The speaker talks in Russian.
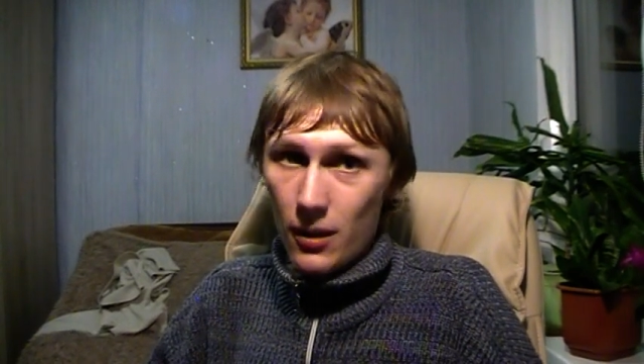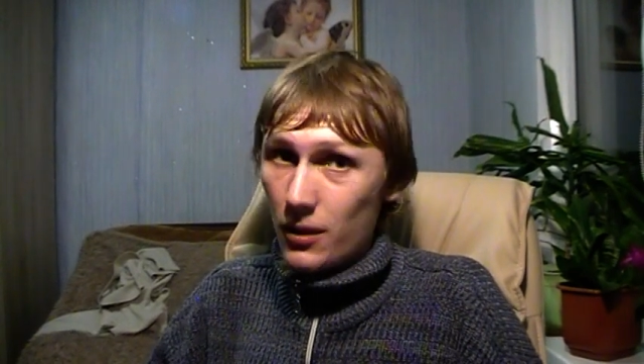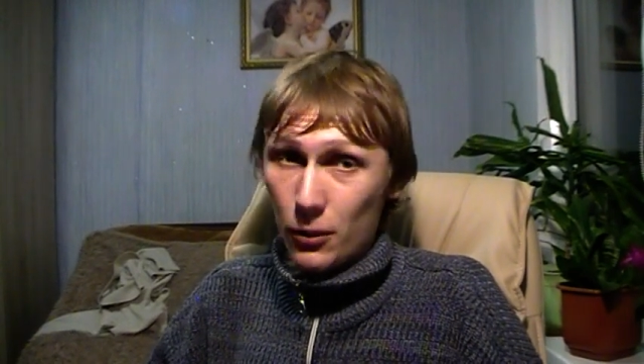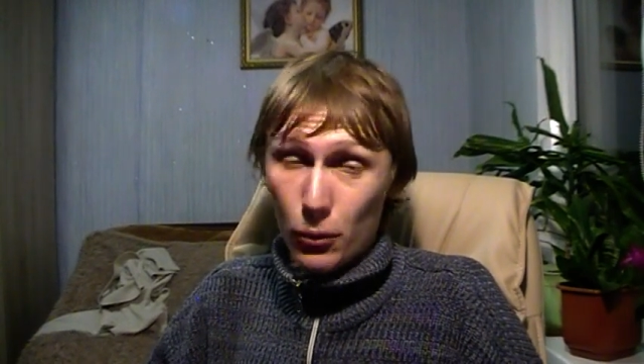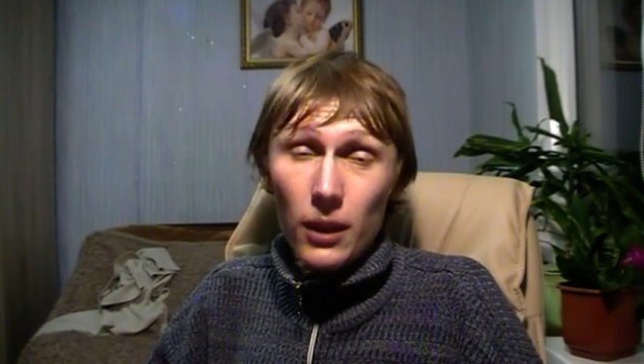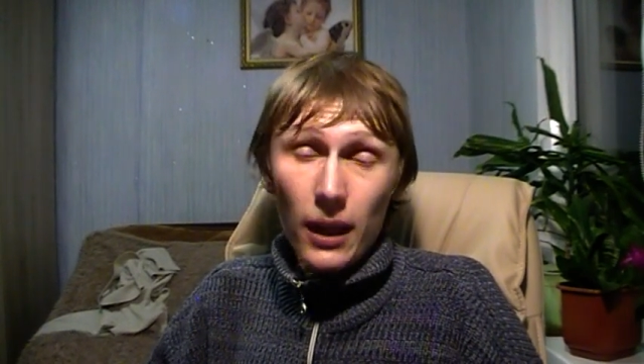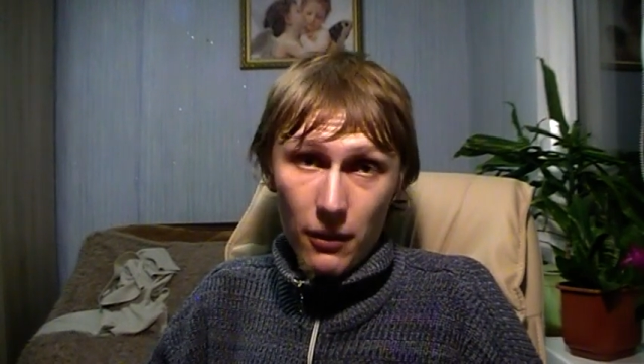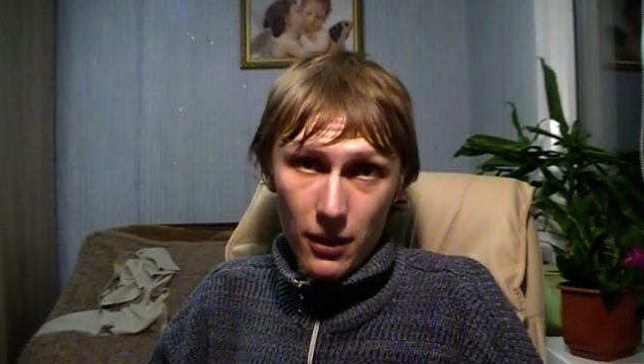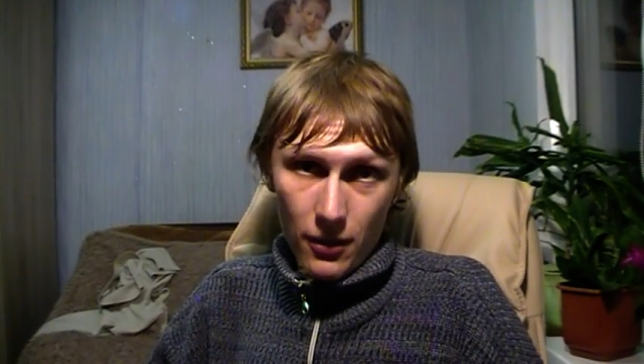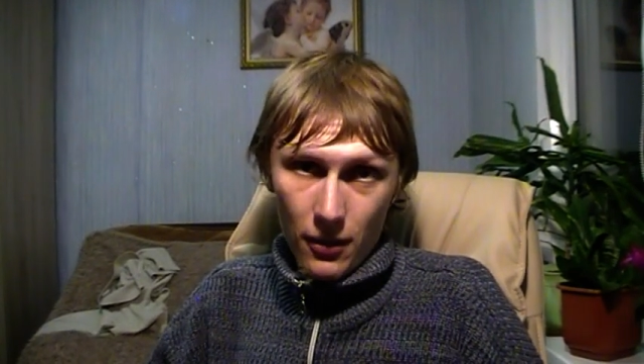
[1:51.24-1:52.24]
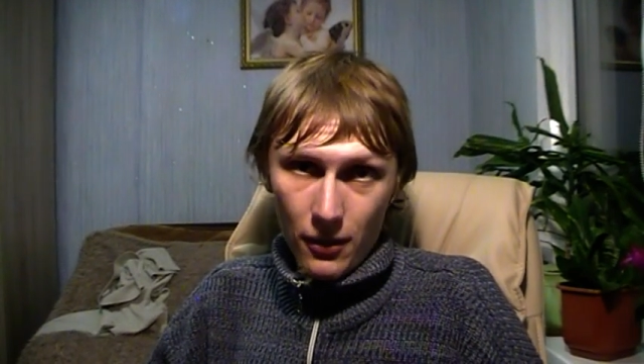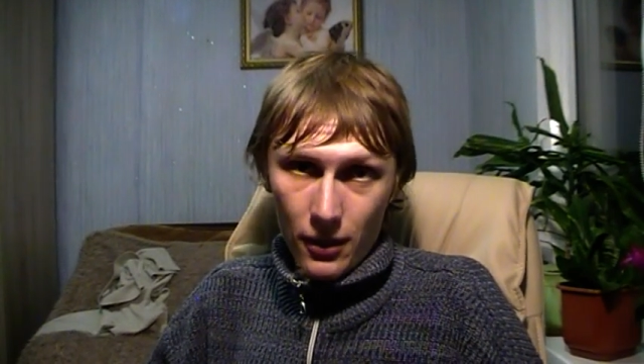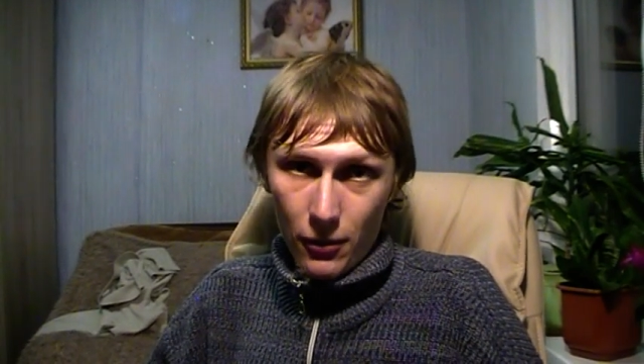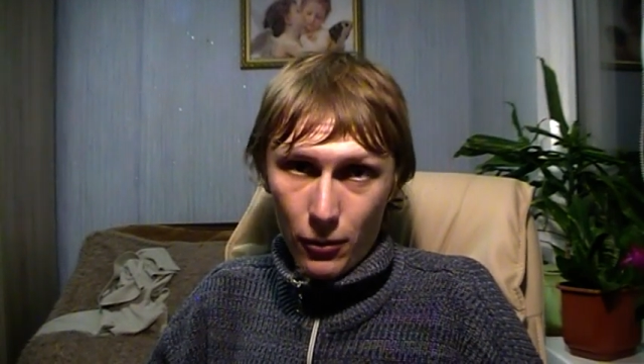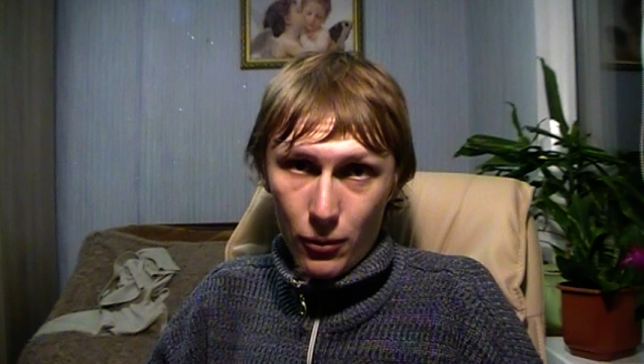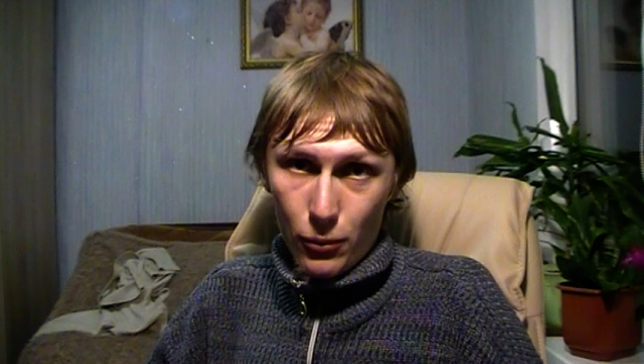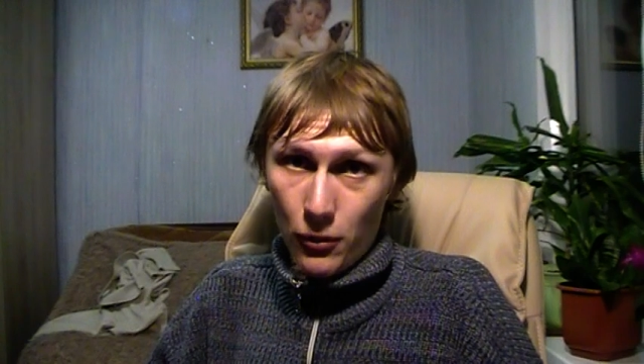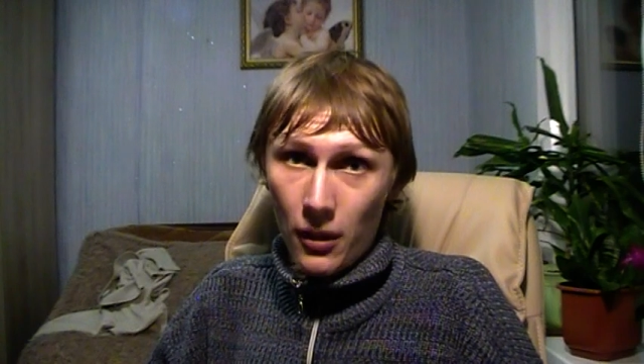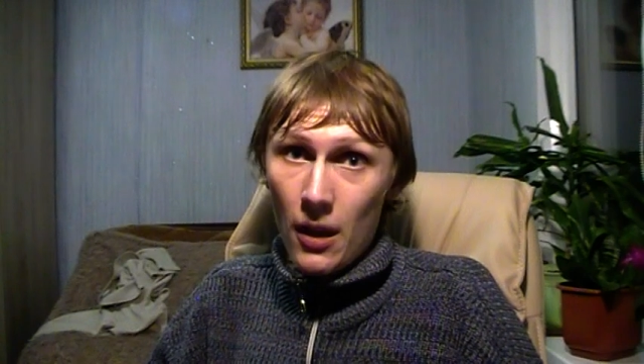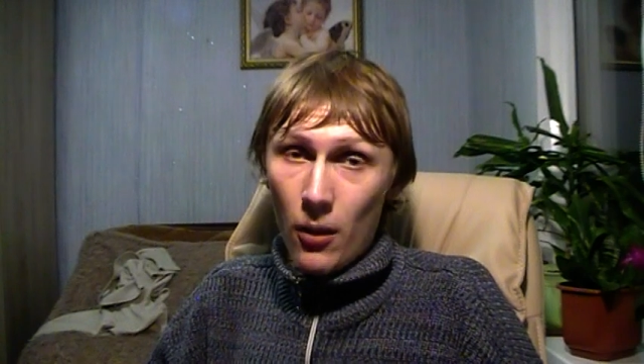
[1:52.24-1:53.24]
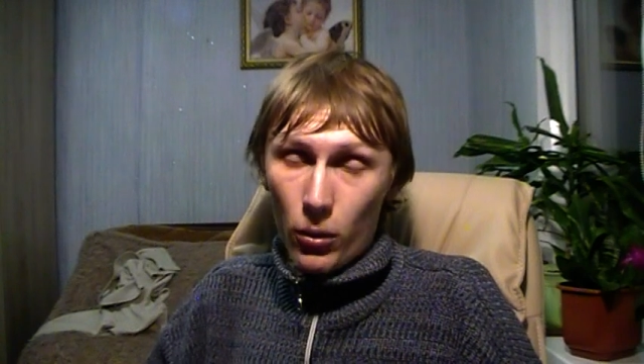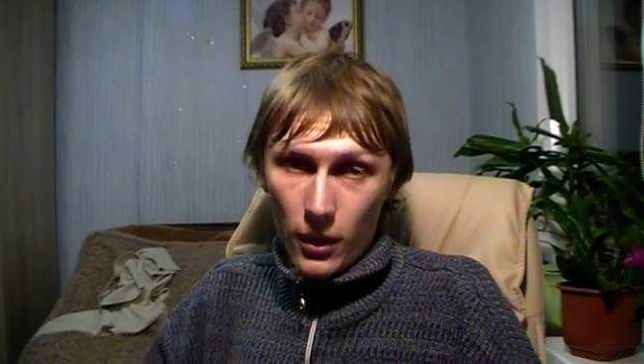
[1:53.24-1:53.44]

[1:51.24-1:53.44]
Нет, он так видит дистанцию. То есть он,